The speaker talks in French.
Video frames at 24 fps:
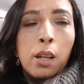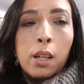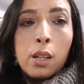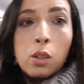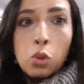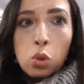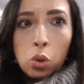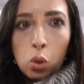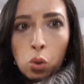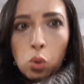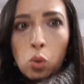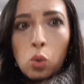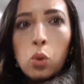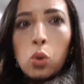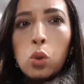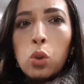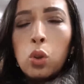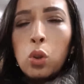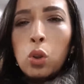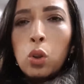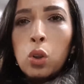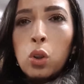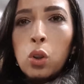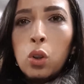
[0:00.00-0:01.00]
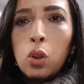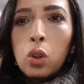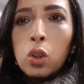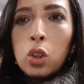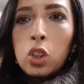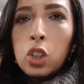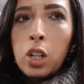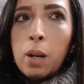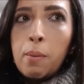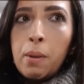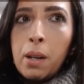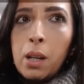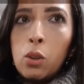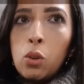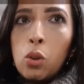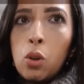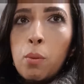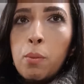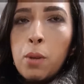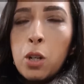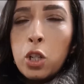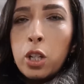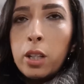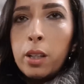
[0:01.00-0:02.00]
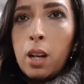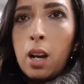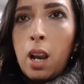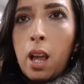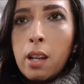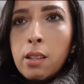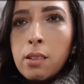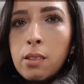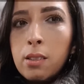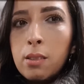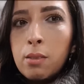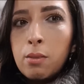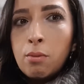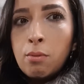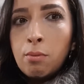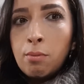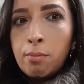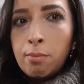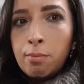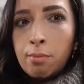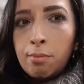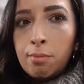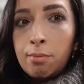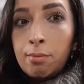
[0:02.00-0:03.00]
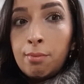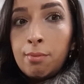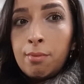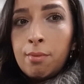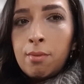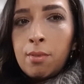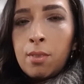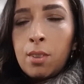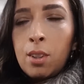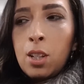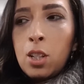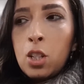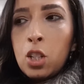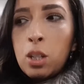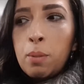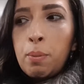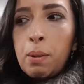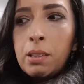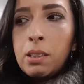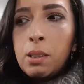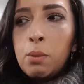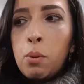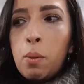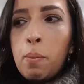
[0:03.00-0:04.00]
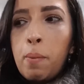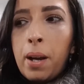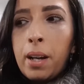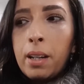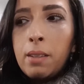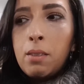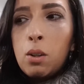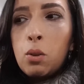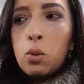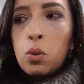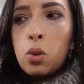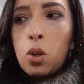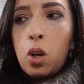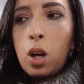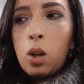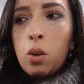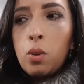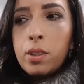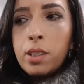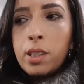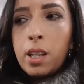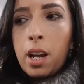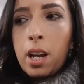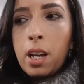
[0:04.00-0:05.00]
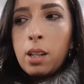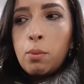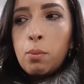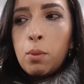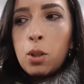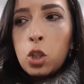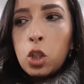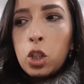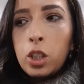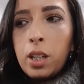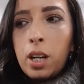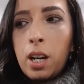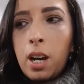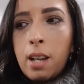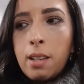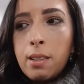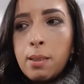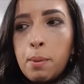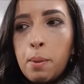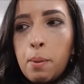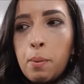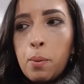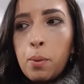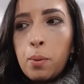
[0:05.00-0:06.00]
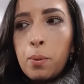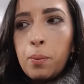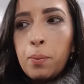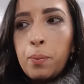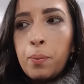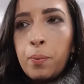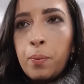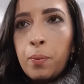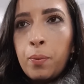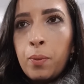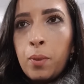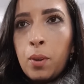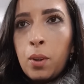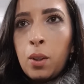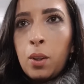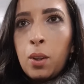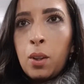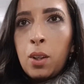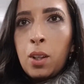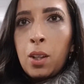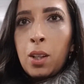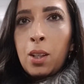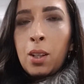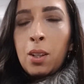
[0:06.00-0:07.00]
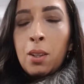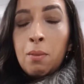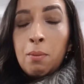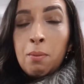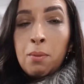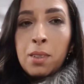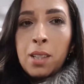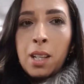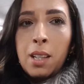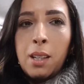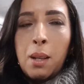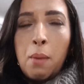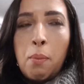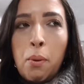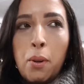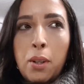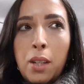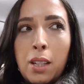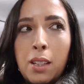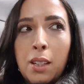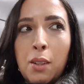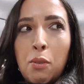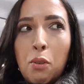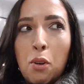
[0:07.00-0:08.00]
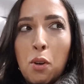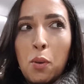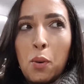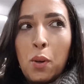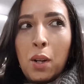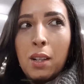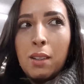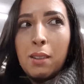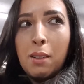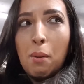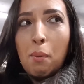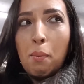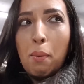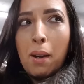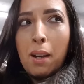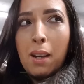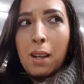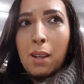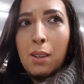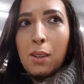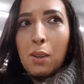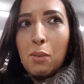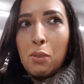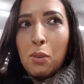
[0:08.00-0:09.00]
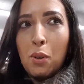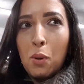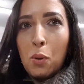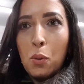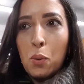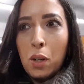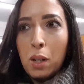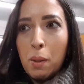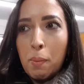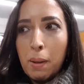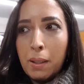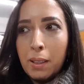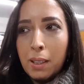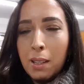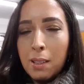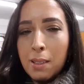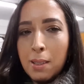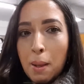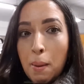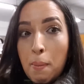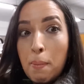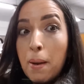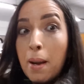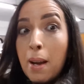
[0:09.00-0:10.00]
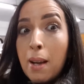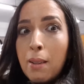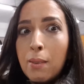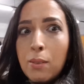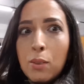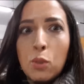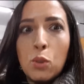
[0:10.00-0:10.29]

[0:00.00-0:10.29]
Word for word: Et surtout, j'aimerais trop manger une glace. Je sais pas si mon mari va vouloir qu'on s'arrête manger une glace mais bon. Ça dépend, il y a des fois où il est sympa, et il y a des fois où il est pas très sympa.